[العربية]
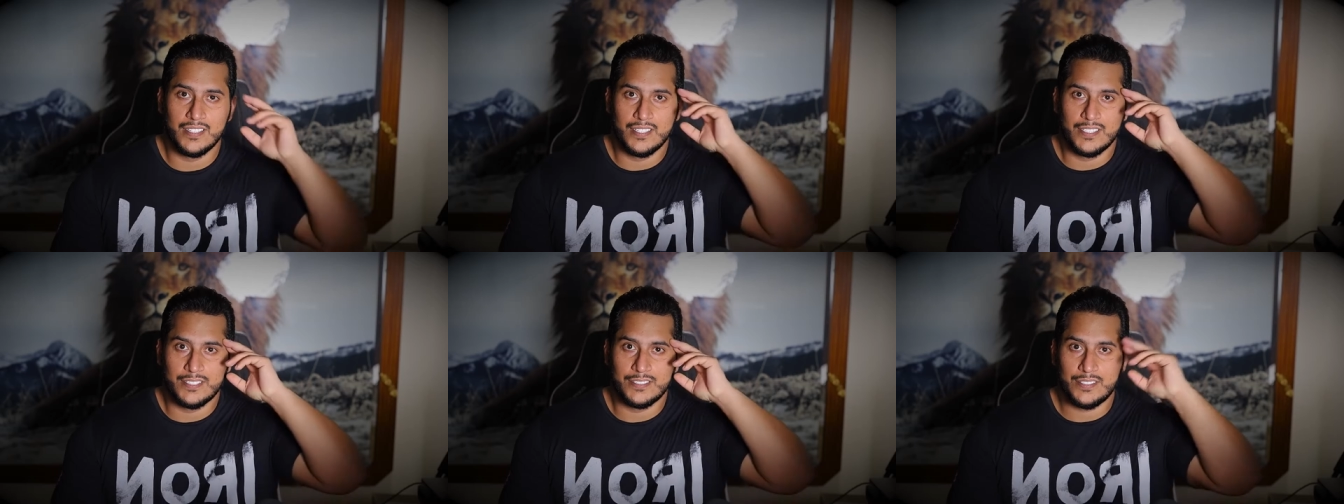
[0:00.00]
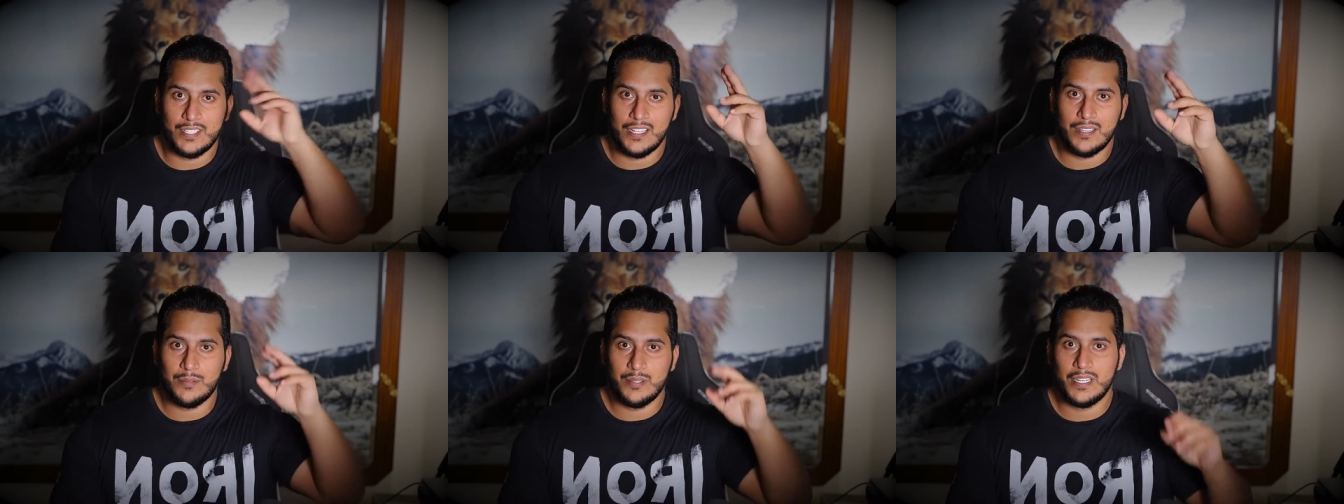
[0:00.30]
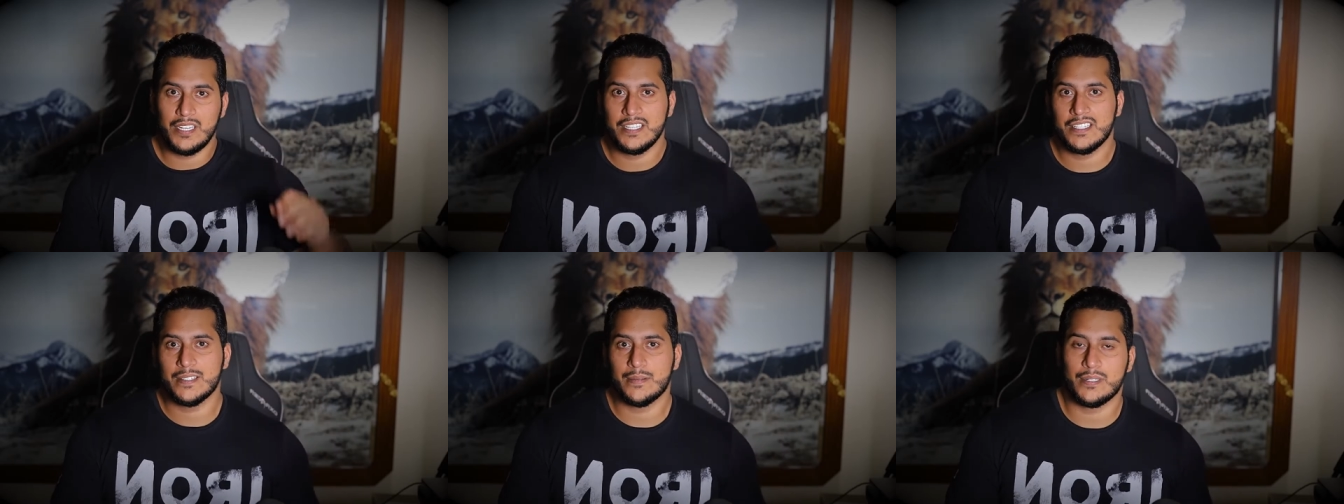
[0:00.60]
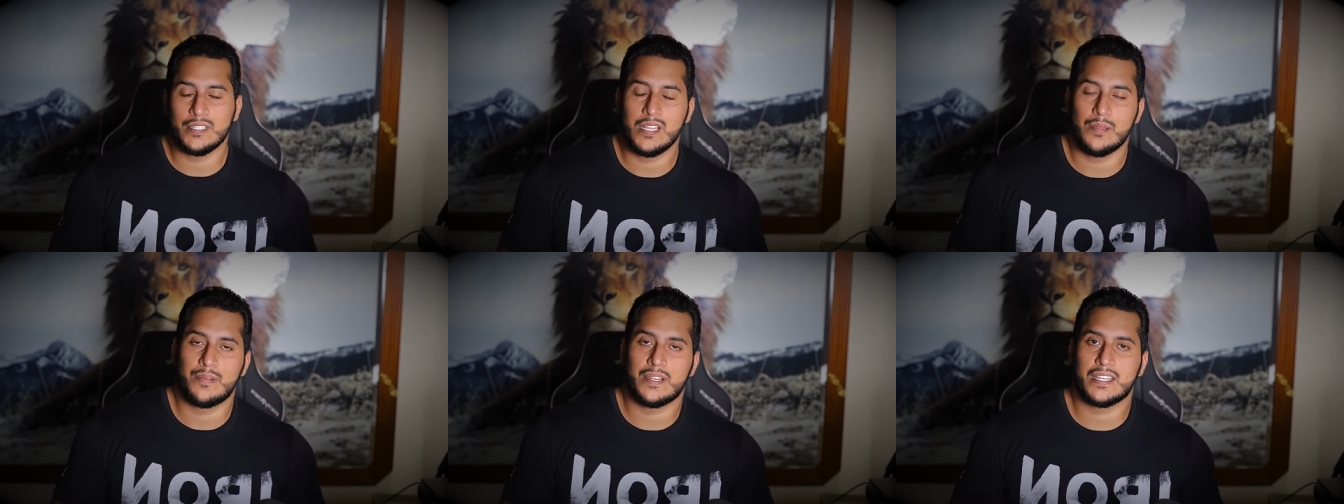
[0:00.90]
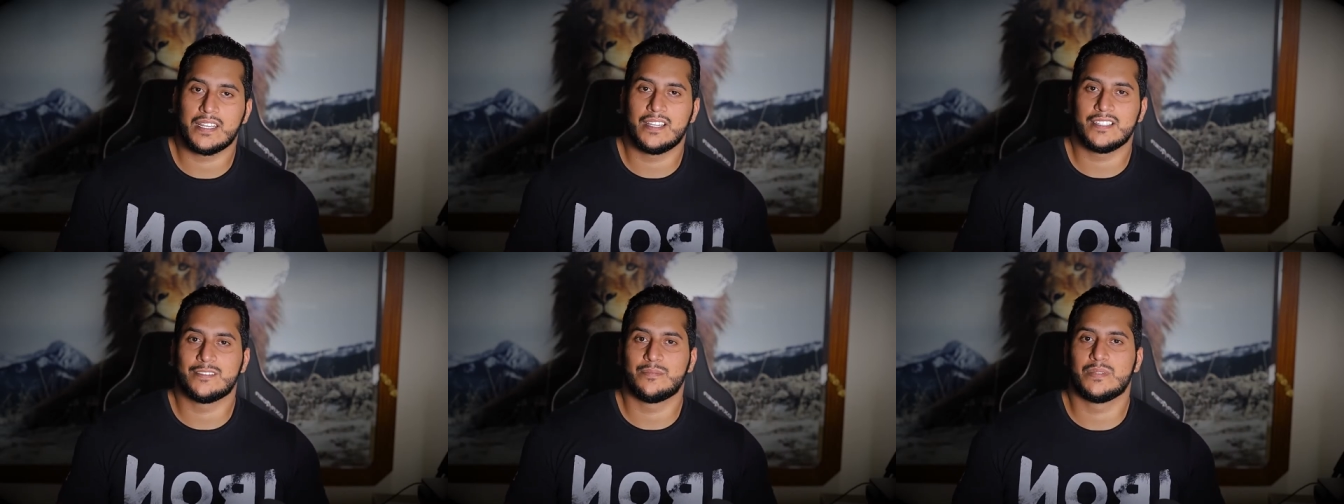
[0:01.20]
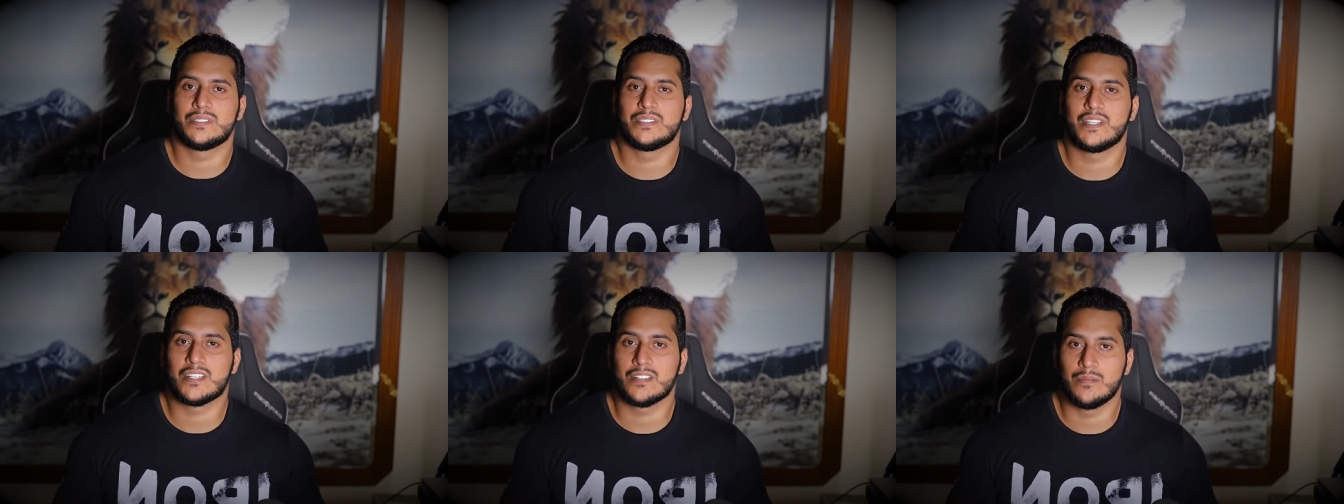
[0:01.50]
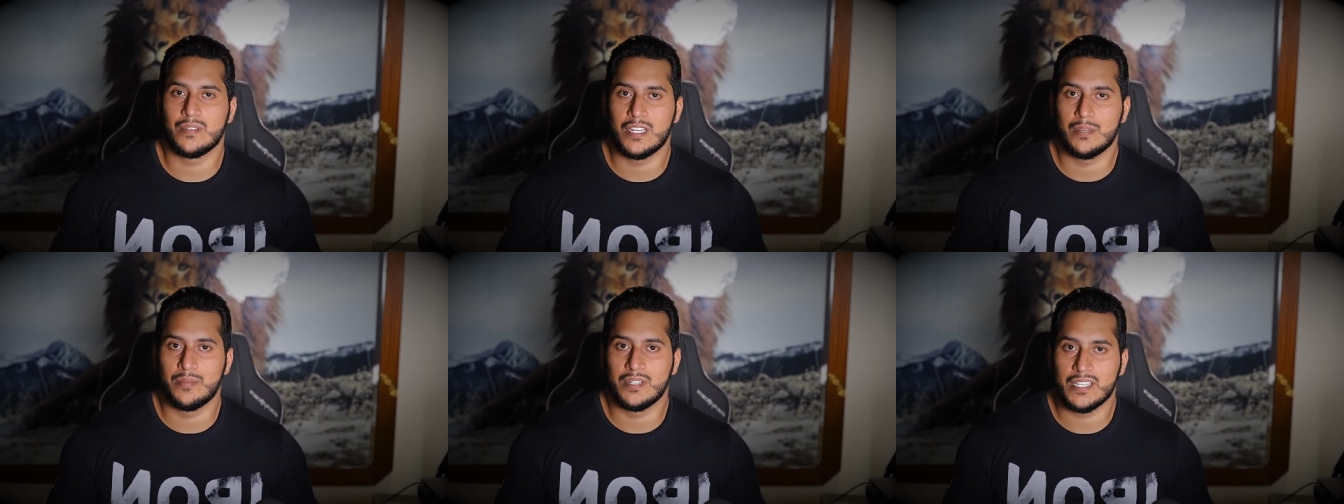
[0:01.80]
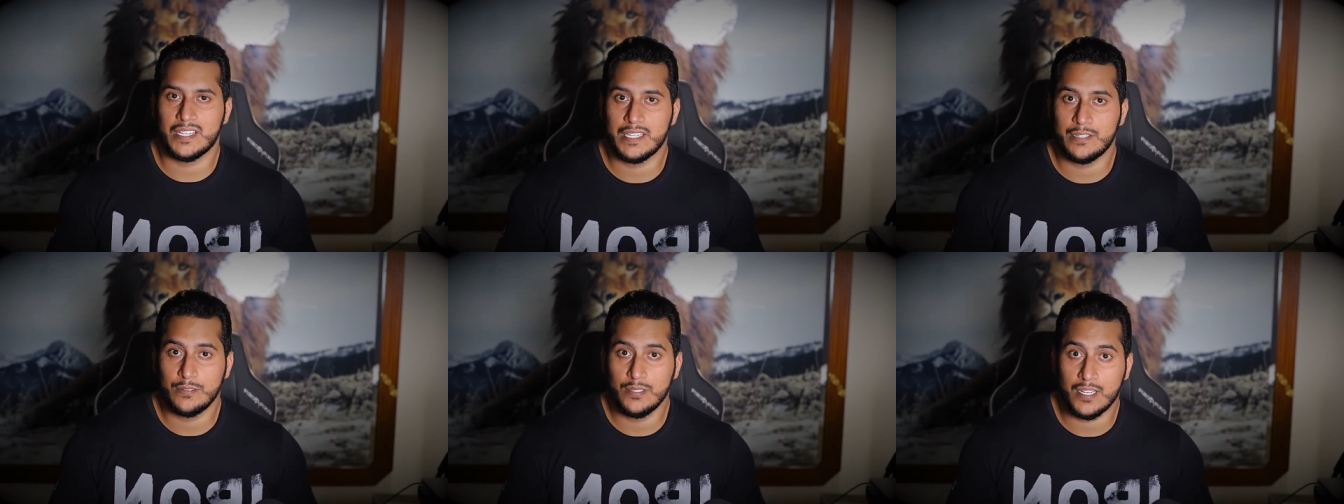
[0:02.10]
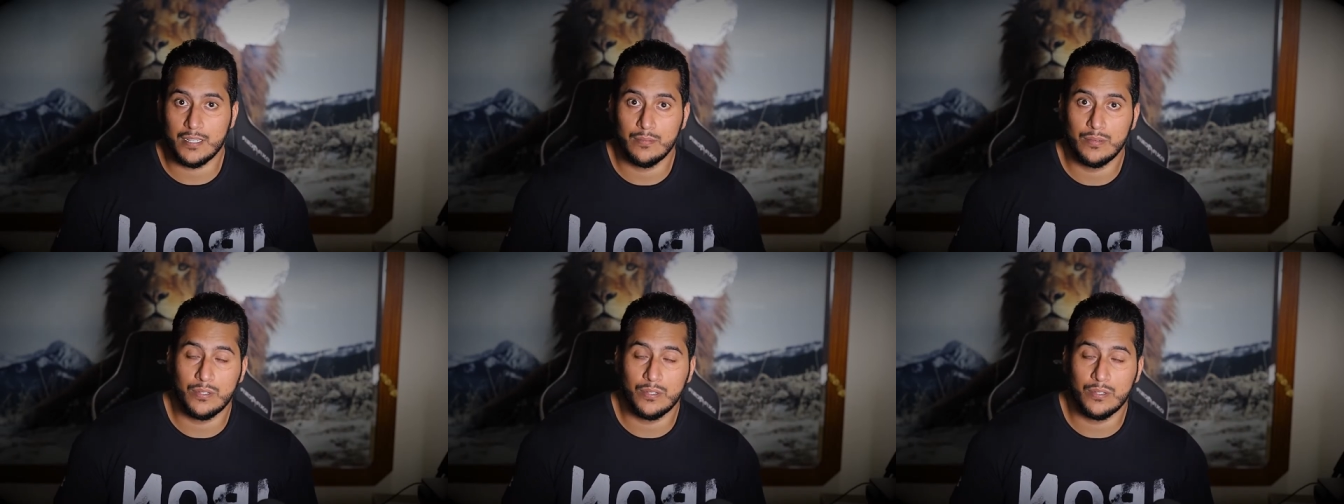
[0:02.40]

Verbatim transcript: السلام عليكم ورحمة الله وبركاته مساكم الله بالخير وياكم